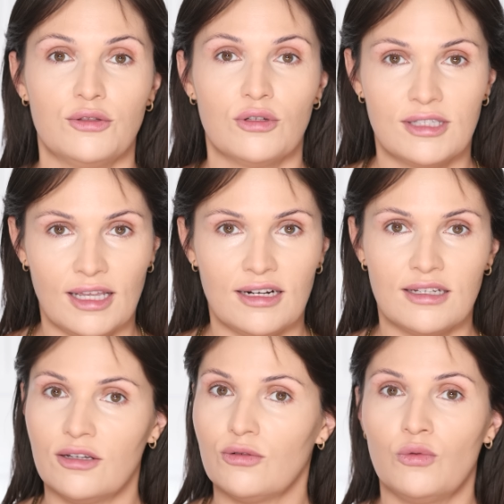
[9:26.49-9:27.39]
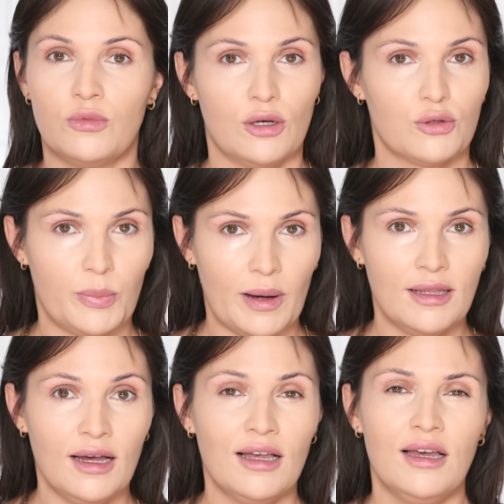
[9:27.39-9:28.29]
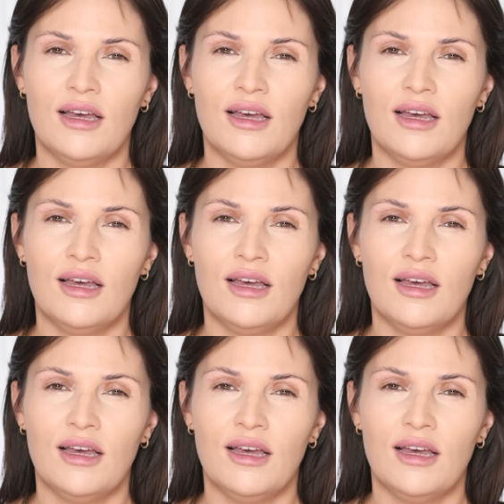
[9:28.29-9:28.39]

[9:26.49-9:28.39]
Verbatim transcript: do cery u mnie odpada,